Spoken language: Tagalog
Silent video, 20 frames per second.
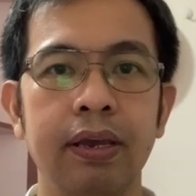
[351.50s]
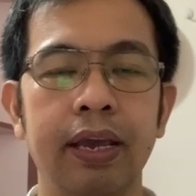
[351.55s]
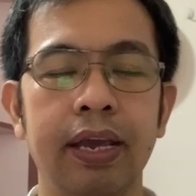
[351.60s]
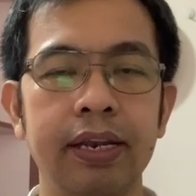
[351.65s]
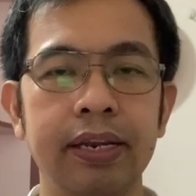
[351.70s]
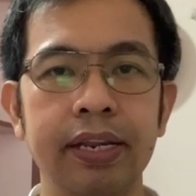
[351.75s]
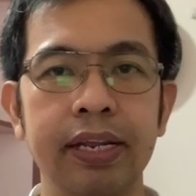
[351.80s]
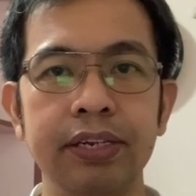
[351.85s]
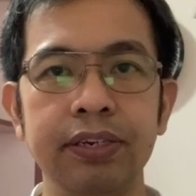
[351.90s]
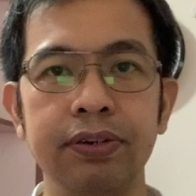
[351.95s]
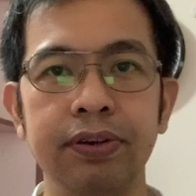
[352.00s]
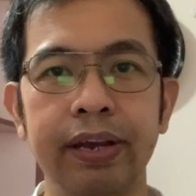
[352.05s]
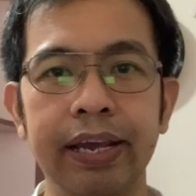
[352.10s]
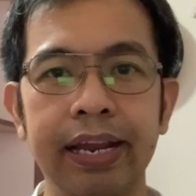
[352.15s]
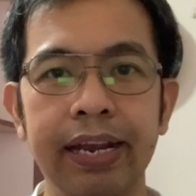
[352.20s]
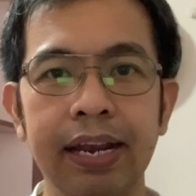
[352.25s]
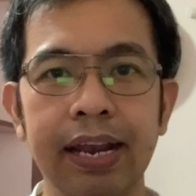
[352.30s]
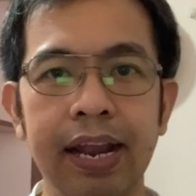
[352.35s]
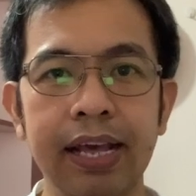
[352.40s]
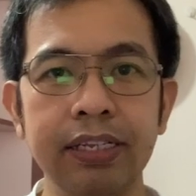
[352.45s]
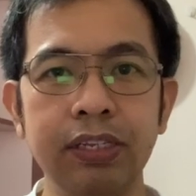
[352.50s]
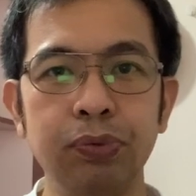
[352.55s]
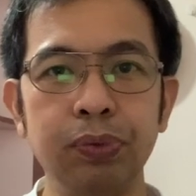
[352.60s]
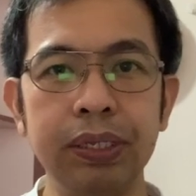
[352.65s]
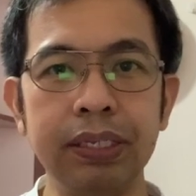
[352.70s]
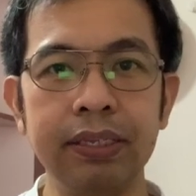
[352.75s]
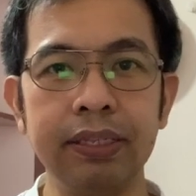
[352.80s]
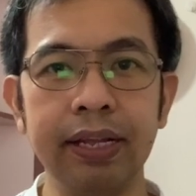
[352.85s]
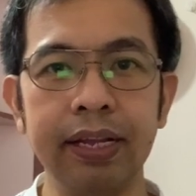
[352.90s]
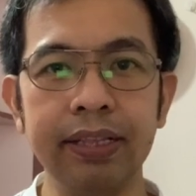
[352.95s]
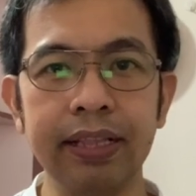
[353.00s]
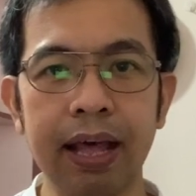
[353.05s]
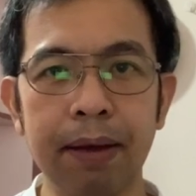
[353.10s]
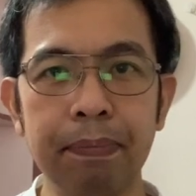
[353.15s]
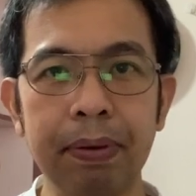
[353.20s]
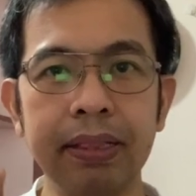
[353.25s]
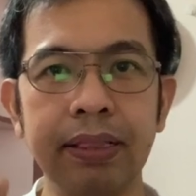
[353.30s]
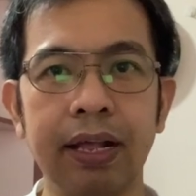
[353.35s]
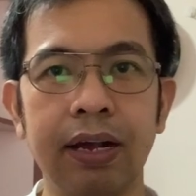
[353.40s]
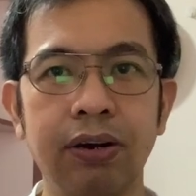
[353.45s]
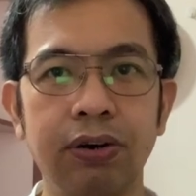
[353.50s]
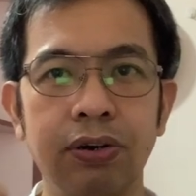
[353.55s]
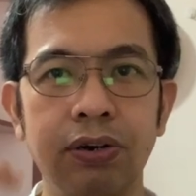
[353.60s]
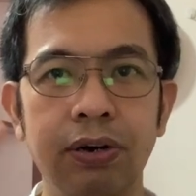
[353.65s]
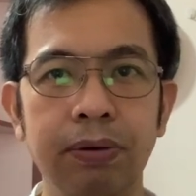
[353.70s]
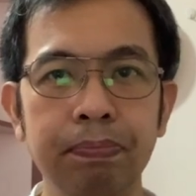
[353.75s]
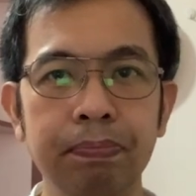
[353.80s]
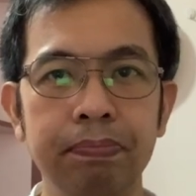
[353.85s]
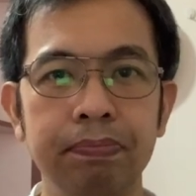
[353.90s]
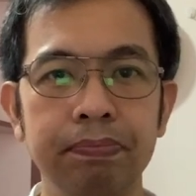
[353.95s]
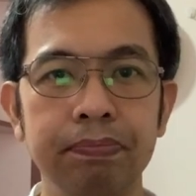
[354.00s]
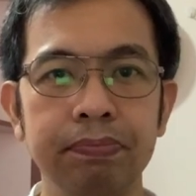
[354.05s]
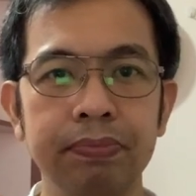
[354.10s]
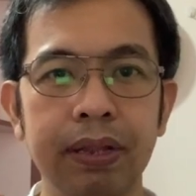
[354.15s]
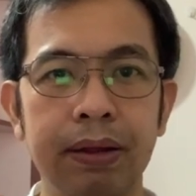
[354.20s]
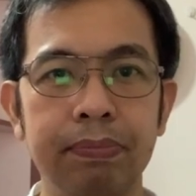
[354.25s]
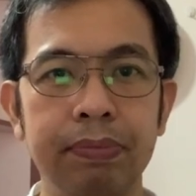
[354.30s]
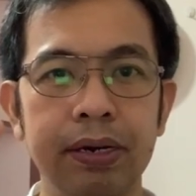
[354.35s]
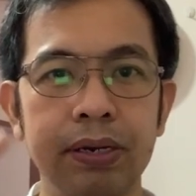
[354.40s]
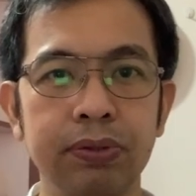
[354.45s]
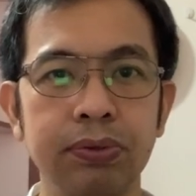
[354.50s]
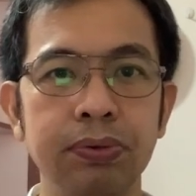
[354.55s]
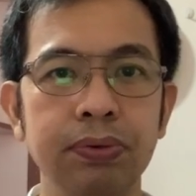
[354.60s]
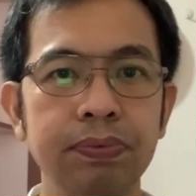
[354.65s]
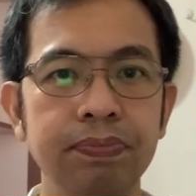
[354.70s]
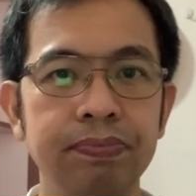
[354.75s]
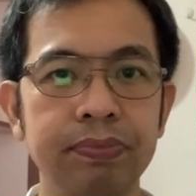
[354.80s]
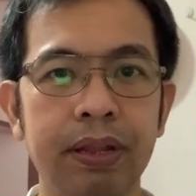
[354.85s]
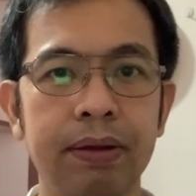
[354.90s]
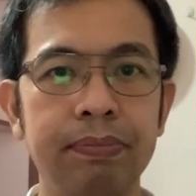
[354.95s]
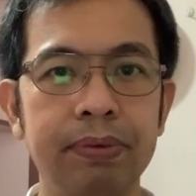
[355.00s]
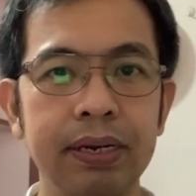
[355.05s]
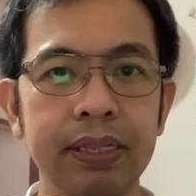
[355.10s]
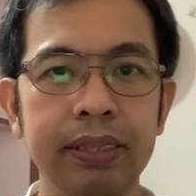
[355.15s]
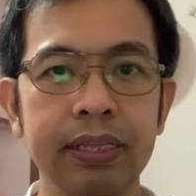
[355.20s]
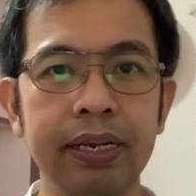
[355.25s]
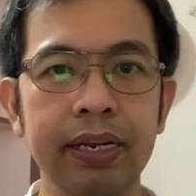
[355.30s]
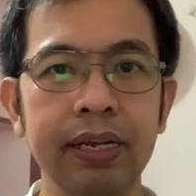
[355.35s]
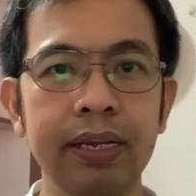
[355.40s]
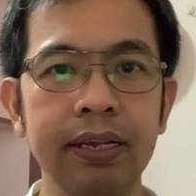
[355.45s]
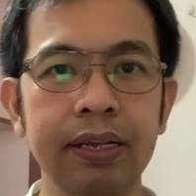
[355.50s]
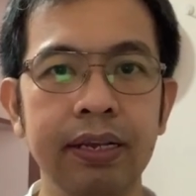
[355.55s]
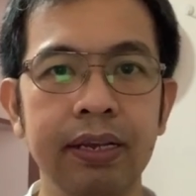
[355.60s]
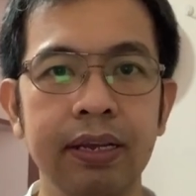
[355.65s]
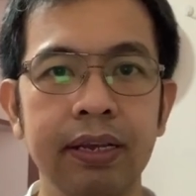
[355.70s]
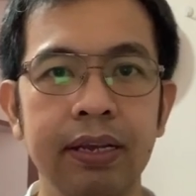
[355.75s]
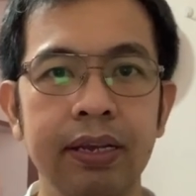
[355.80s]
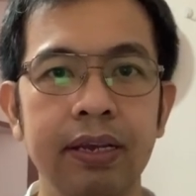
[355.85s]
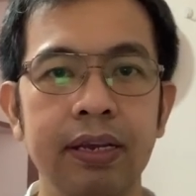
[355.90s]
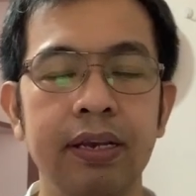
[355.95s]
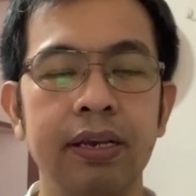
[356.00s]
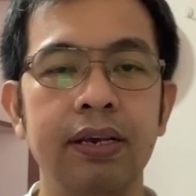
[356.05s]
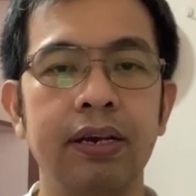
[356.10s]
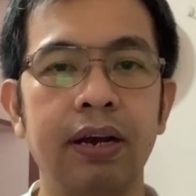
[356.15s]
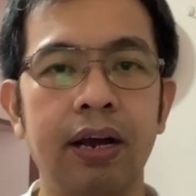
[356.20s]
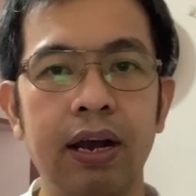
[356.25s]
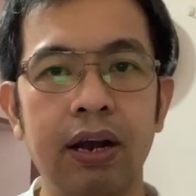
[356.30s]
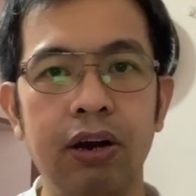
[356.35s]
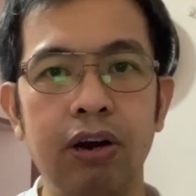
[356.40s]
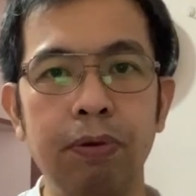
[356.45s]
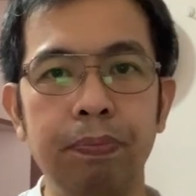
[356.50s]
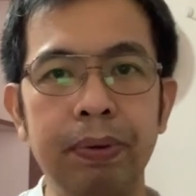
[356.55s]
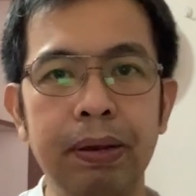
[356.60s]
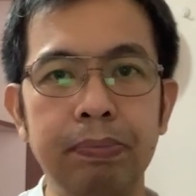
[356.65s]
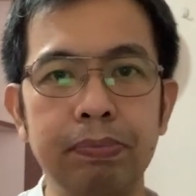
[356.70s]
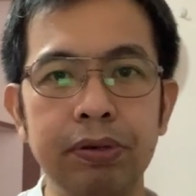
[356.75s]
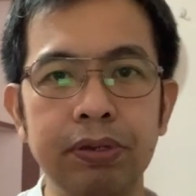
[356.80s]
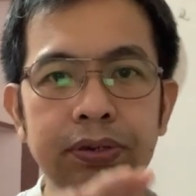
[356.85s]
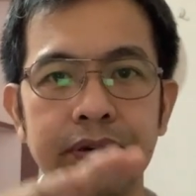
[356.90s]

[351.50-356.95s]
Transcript: And then yung headlight switch din dapat naka-off. Number two. Number three, uh, open mo